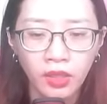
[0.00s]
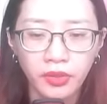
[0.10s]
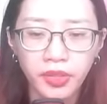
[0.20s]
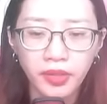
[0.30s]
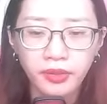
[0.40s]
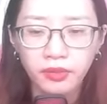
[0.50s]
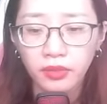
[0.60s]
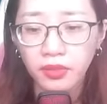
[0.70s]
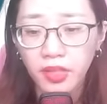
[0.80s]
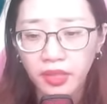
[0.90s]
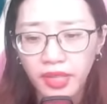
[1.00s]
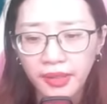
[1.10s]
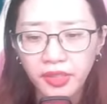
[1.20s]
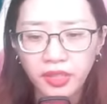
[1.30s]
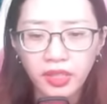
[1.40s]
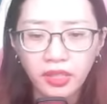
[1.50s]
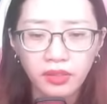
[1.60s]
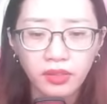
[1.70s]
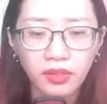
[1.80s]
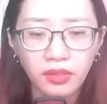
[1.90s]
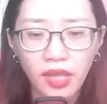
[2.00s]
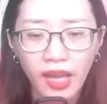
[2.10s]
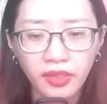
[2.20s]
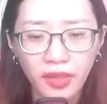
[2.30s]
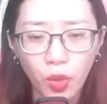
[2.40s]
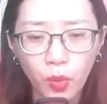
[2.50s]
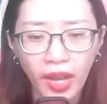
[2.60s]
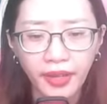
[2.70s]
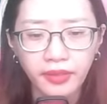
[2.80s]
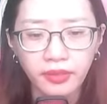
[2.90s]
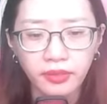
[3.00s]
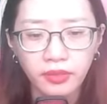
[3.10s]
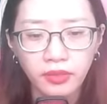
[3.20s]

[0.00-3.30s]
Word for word: Đừng, đừng đánh nữa, ta ta đầu hàng.